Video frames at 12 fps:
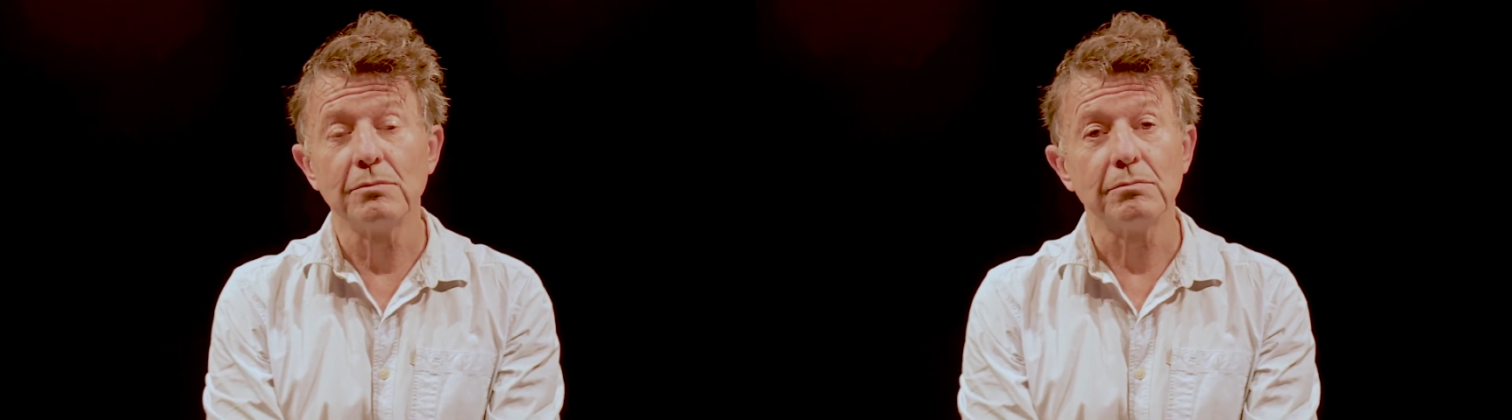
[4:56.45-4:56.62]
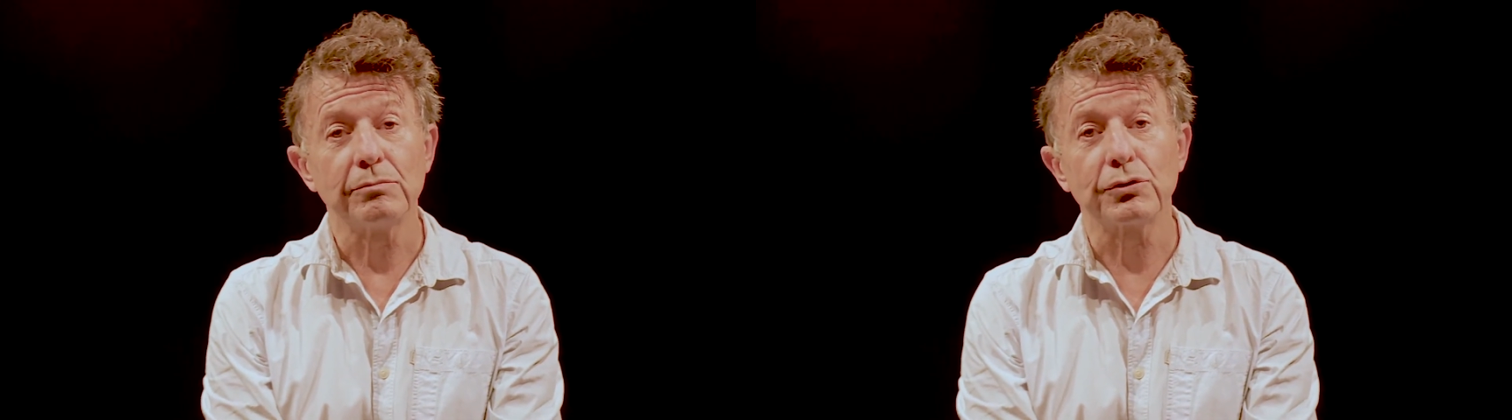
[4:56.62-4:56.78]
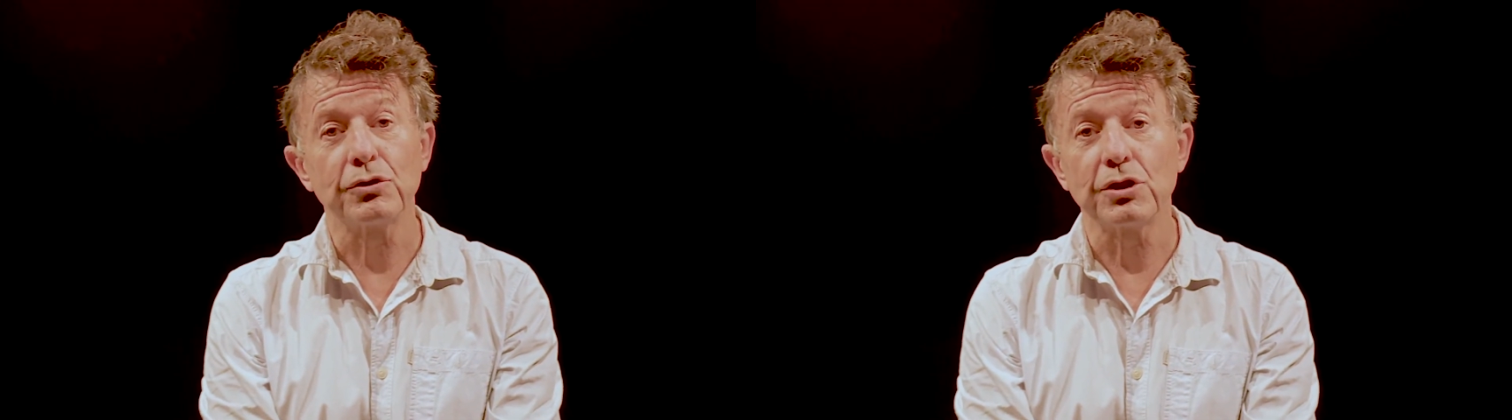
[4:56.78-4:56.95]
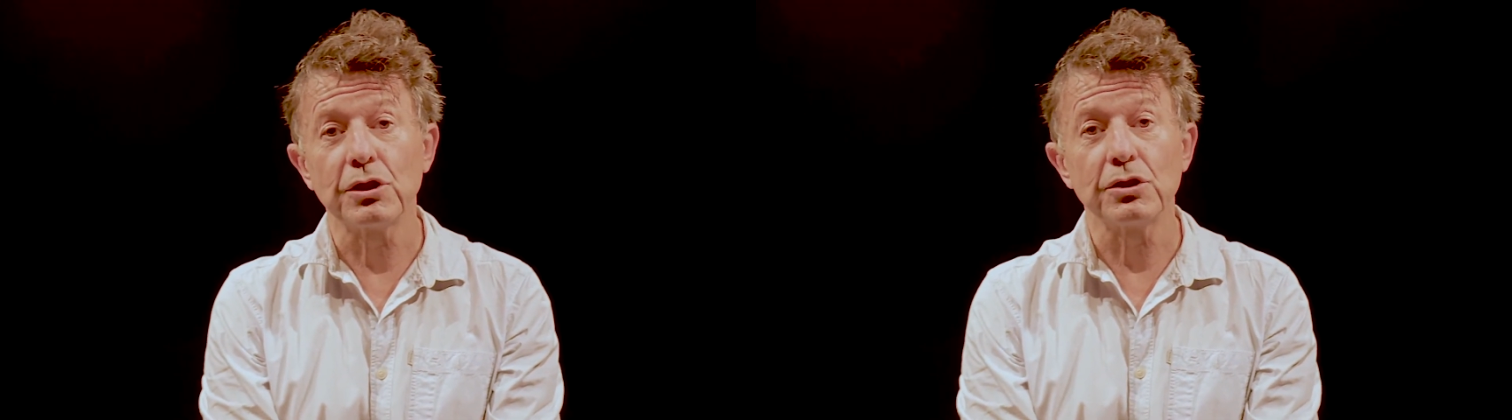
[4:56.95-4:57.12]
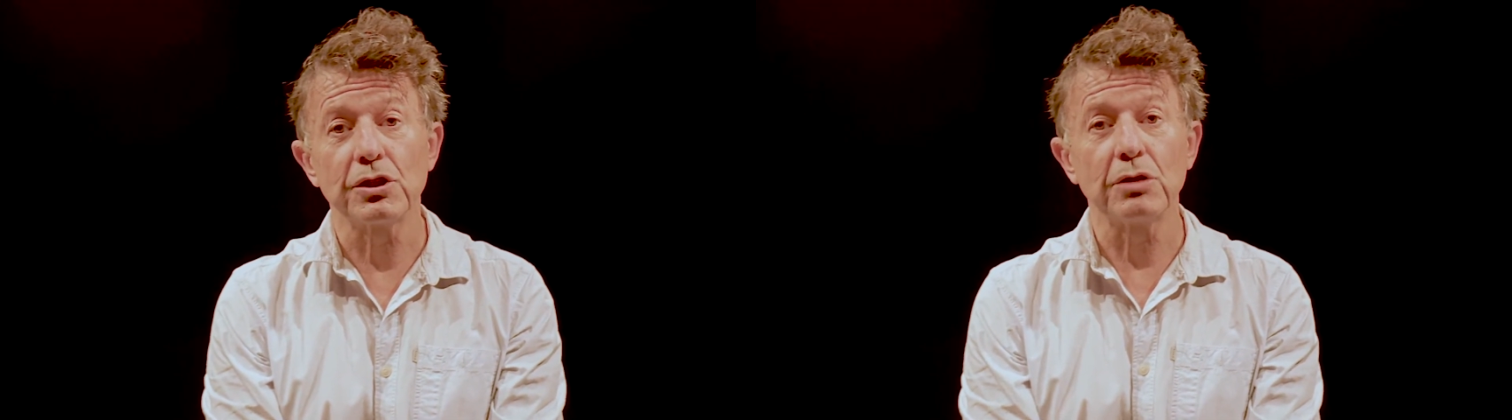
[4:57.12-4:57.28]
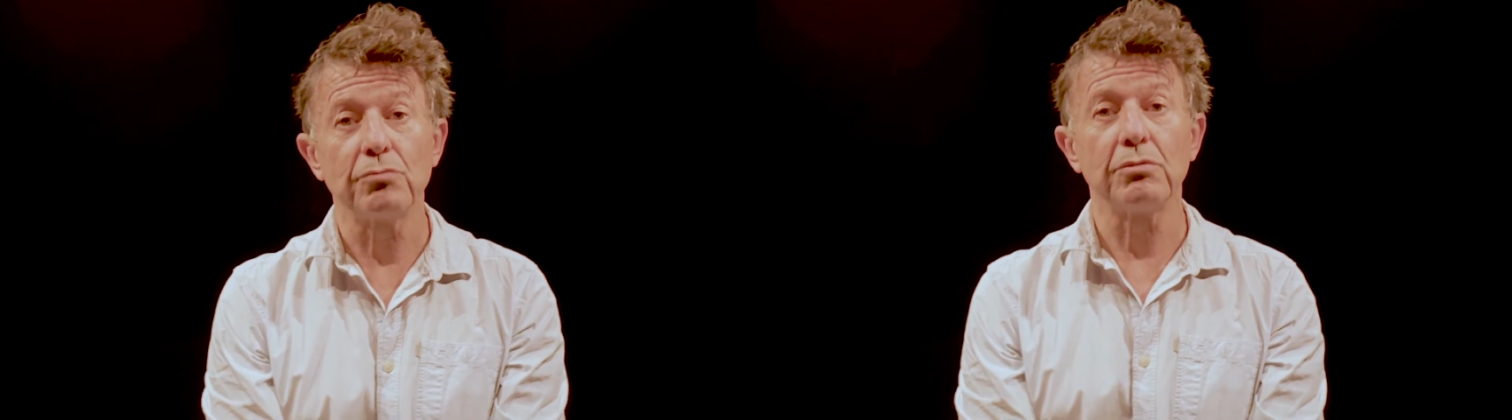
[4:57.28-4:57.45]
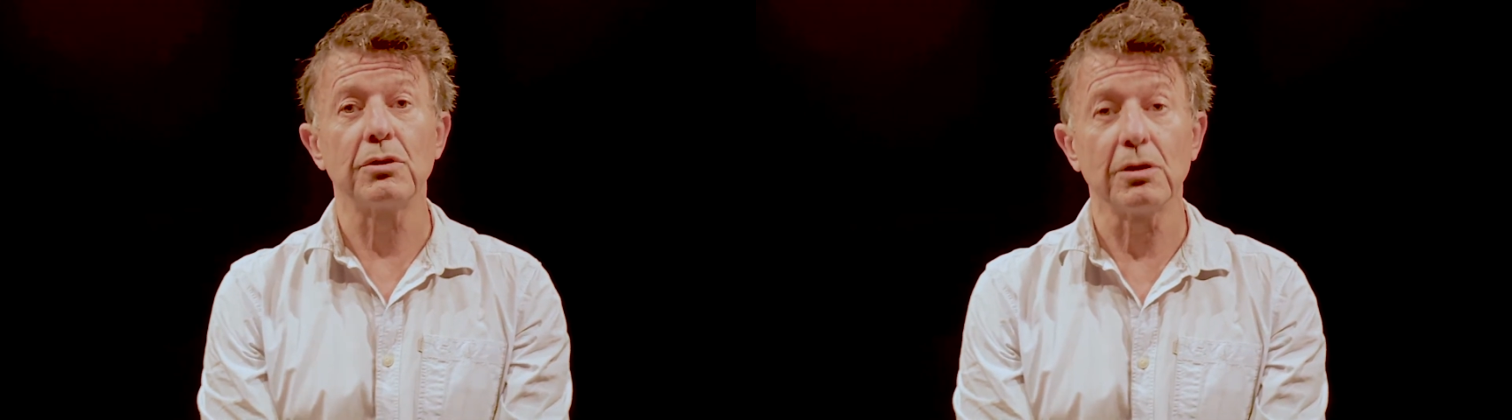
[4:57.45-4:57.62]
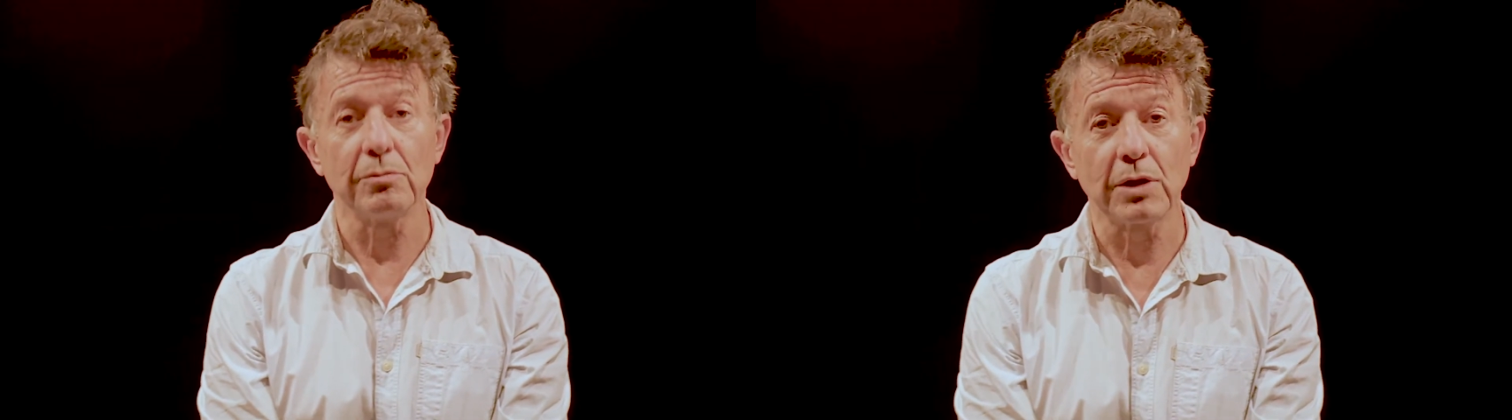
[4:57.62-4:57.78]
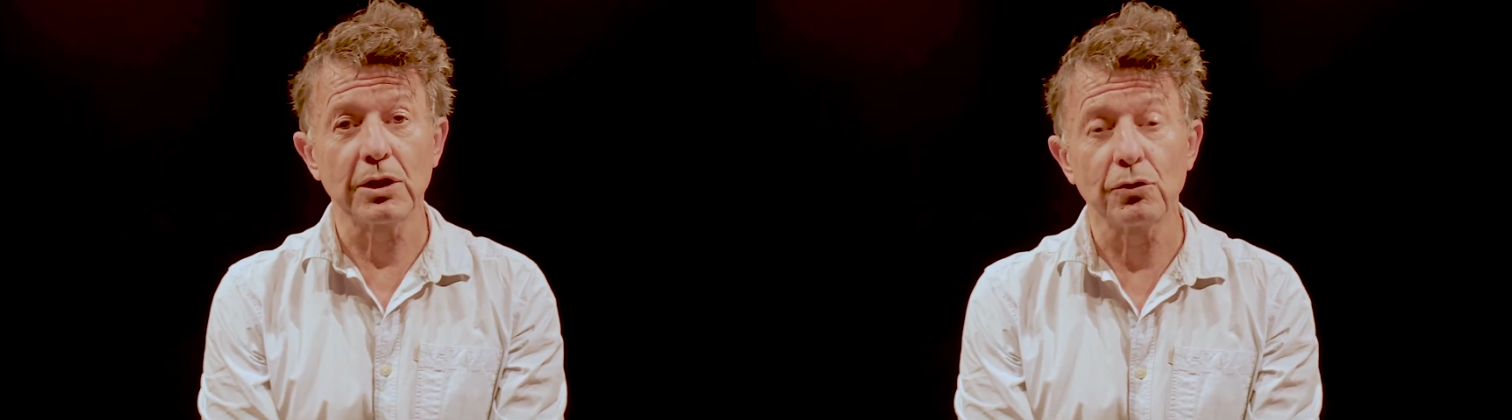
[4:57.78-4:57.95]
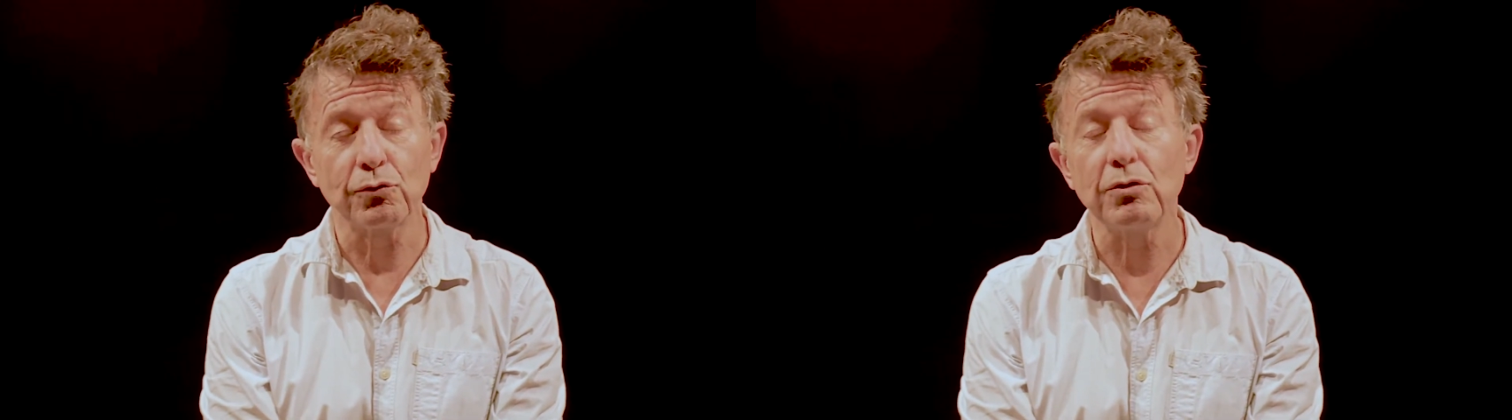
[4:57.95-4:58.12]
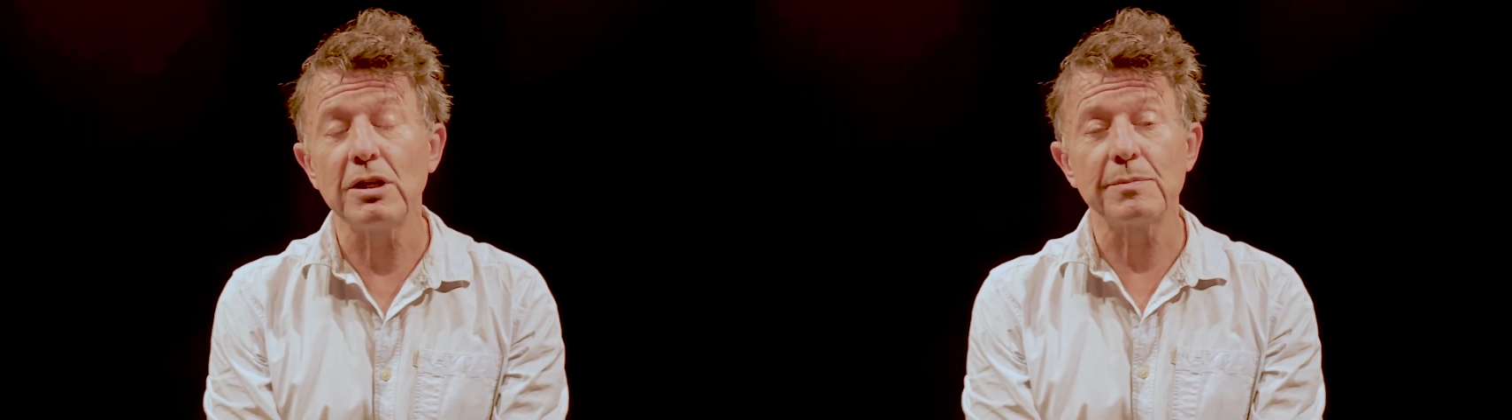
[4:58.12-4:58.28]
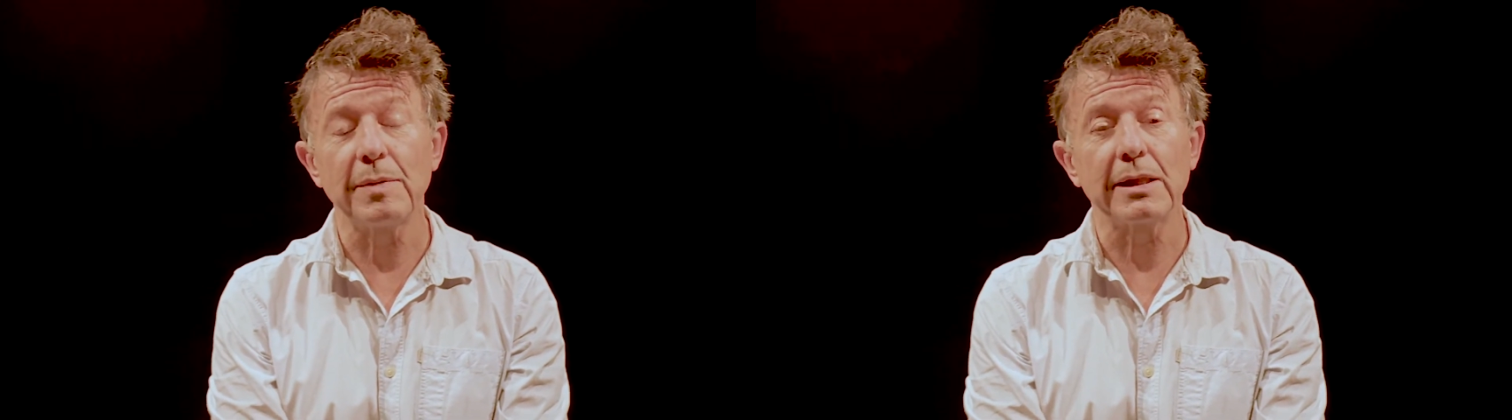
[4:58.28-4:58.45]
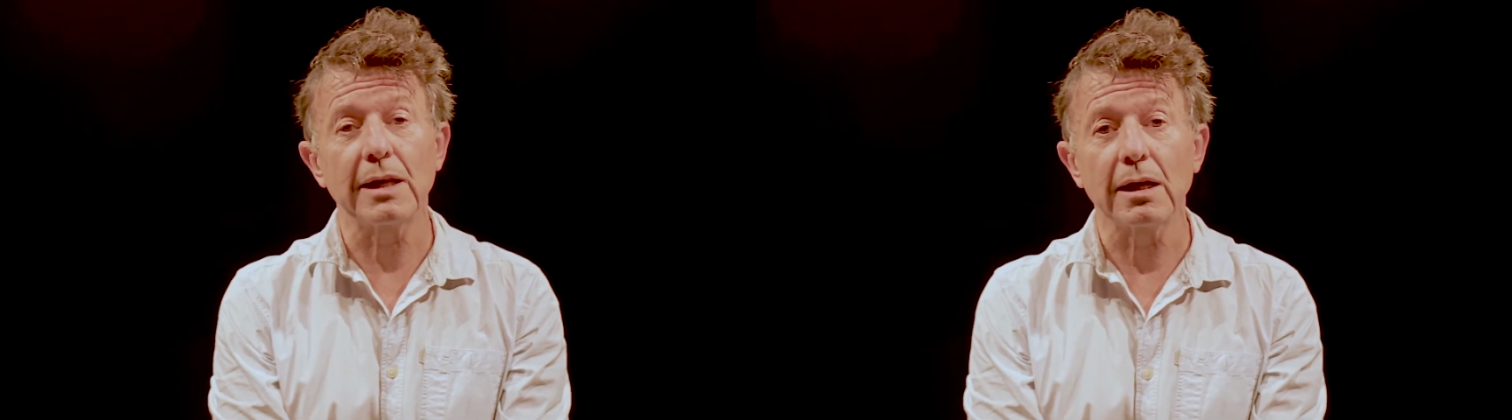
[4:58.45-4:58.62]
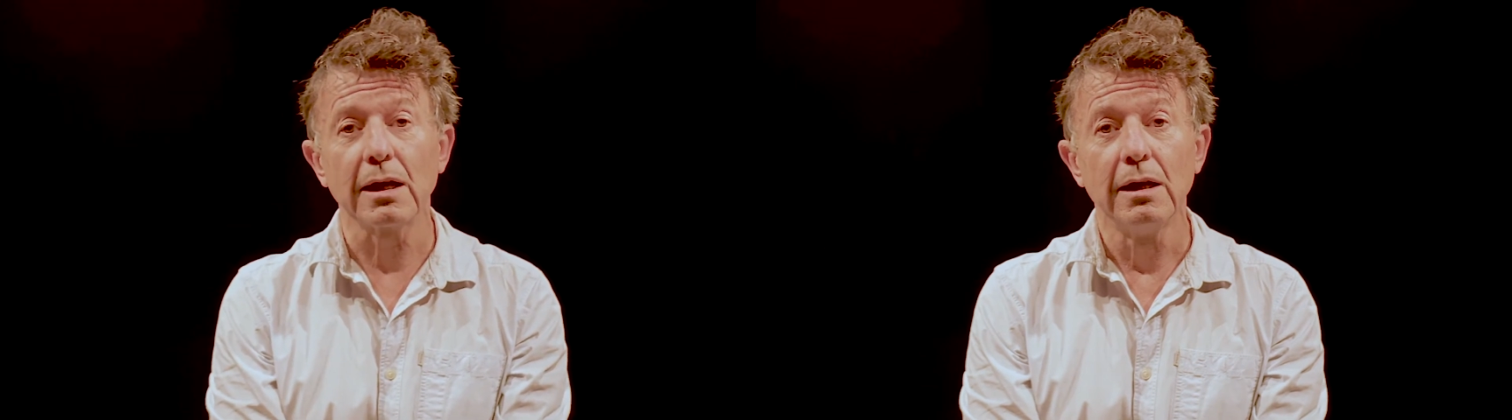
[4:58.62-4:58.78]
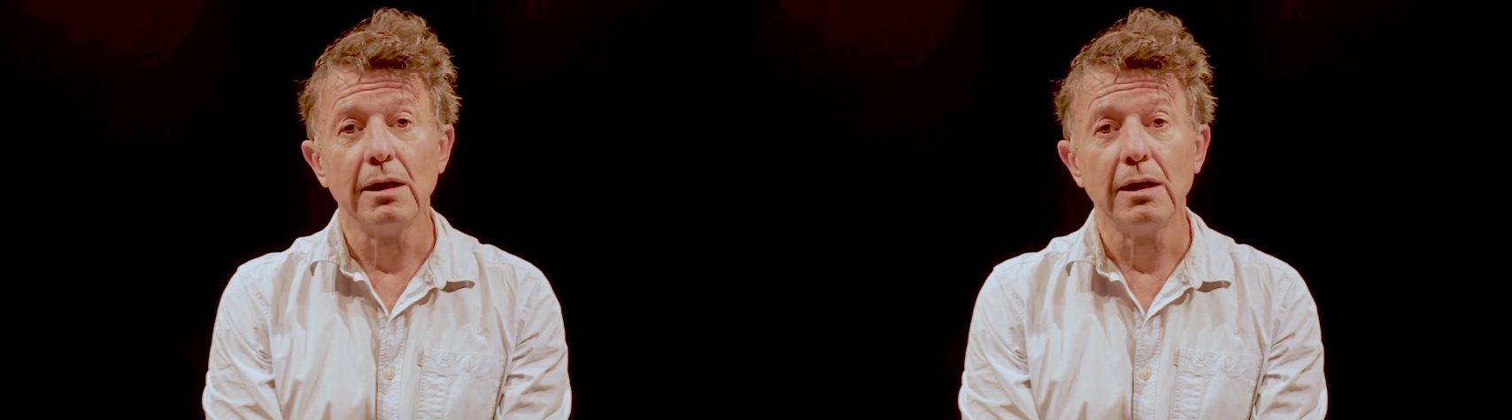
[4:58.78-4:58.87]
Parce que j'ai tout le temps, moi, dans tous les spectacles,